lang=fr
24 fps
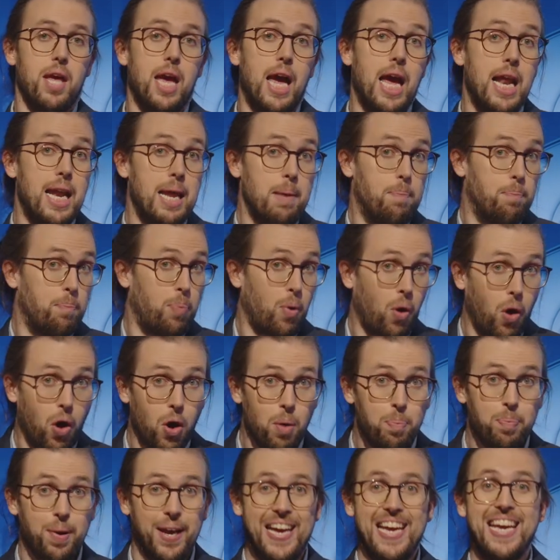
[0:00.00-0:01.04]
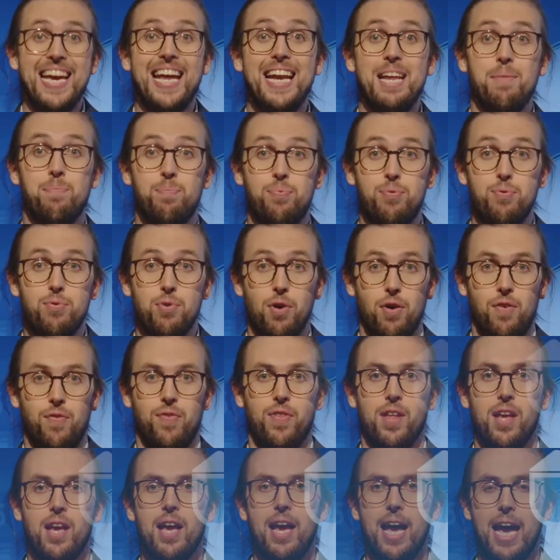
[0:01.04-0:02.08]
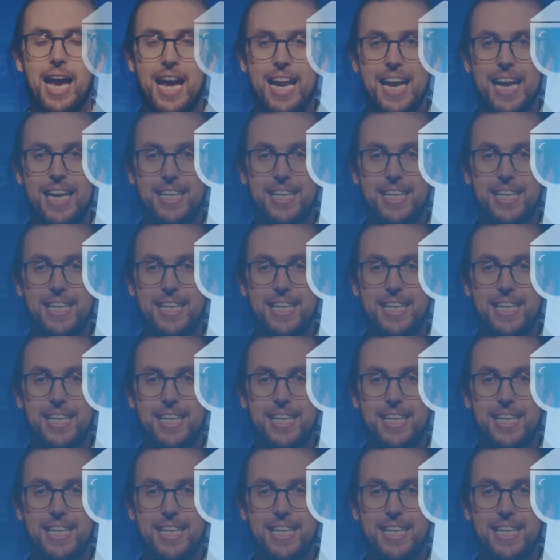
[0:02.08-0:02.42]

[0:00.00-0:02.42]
elle est propre et elle est pure. Elle a